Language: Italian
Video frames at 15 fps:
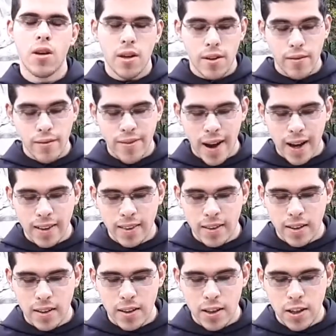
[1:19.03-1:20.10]

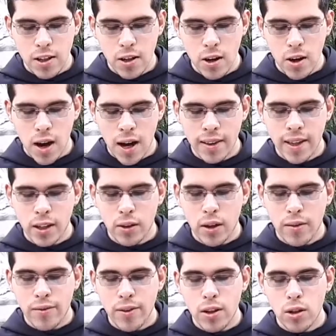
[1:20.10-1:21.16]
Infatti Dio ha dato
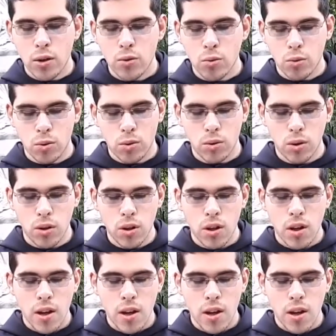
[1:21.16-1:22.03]
al Figlio tutto